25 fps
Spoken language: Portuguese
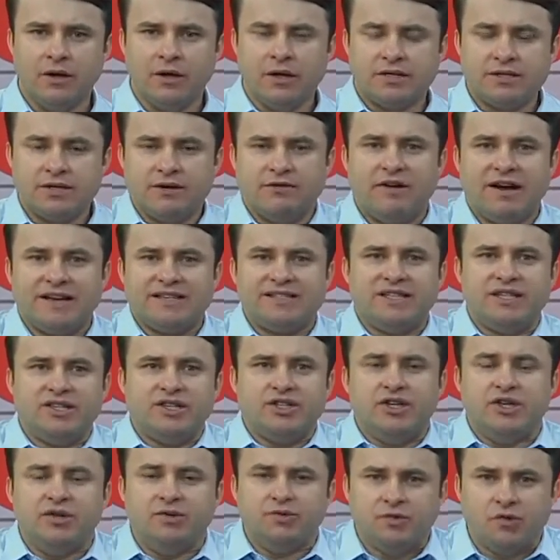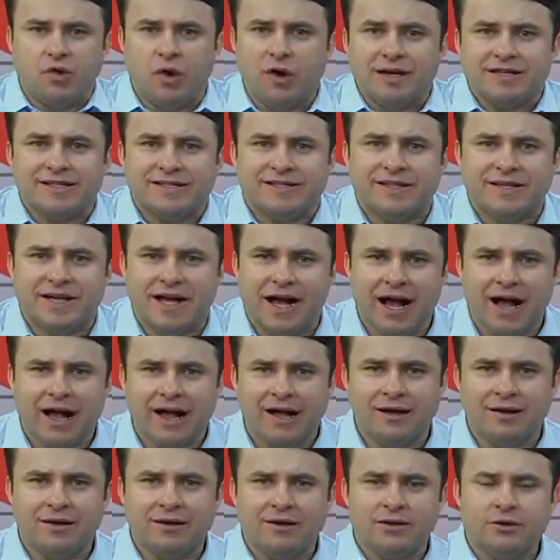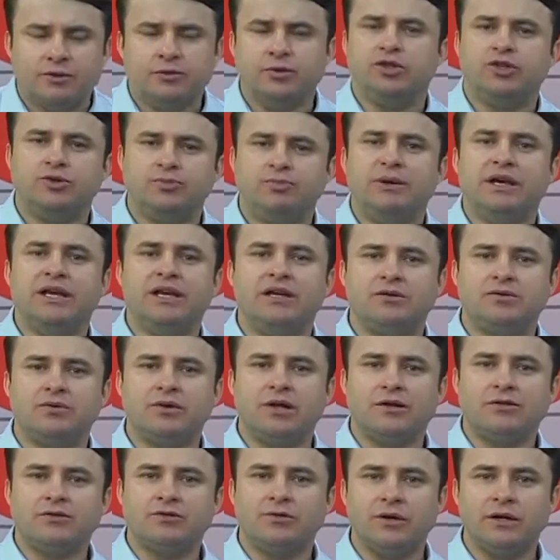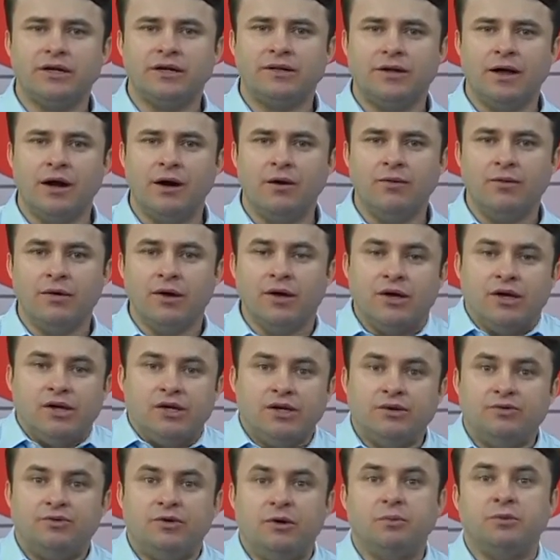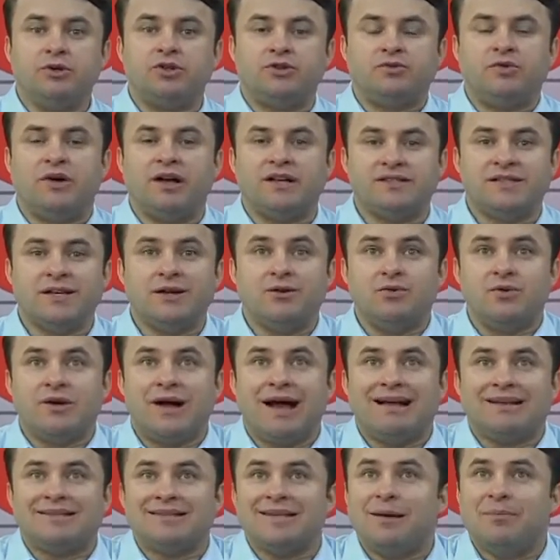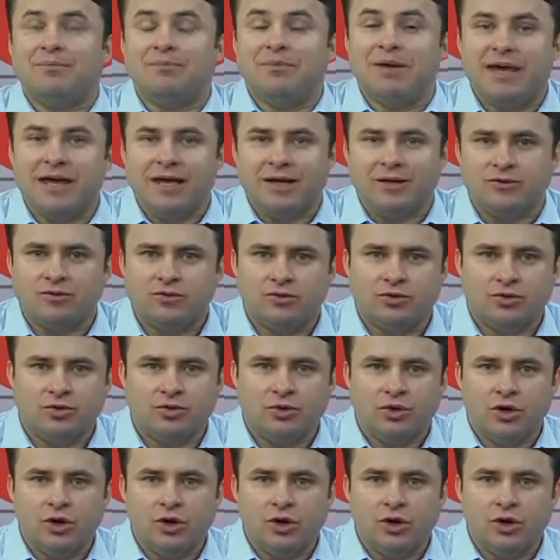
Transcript: Você vai se divorciar do espírito da solidão e vamos fazer o casamento